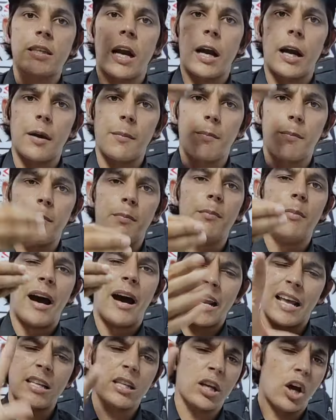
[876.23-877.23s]
साढ़े
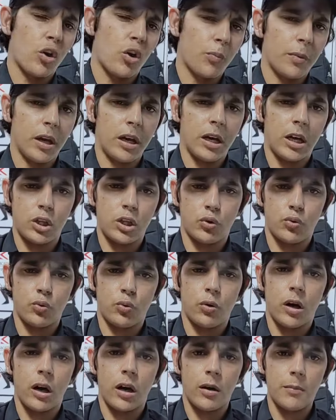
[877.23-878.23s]
बारह हज़ार रुपये का दे
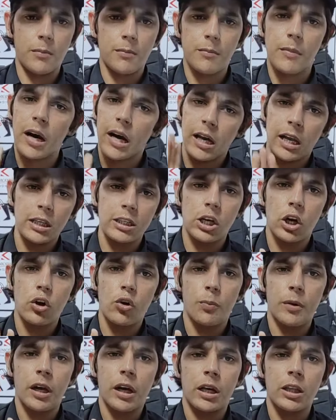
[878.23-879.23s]
दूंगा बारह हज़ार
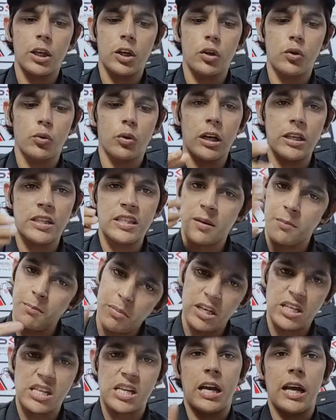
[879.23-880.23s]
रुपये का दे दूंगा सिम
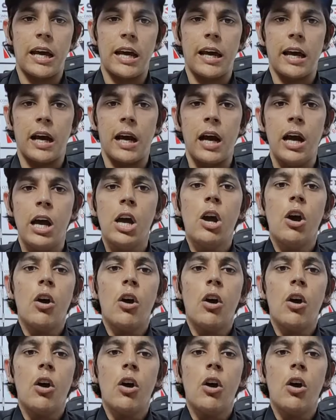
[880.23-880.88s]
भी चलाएगा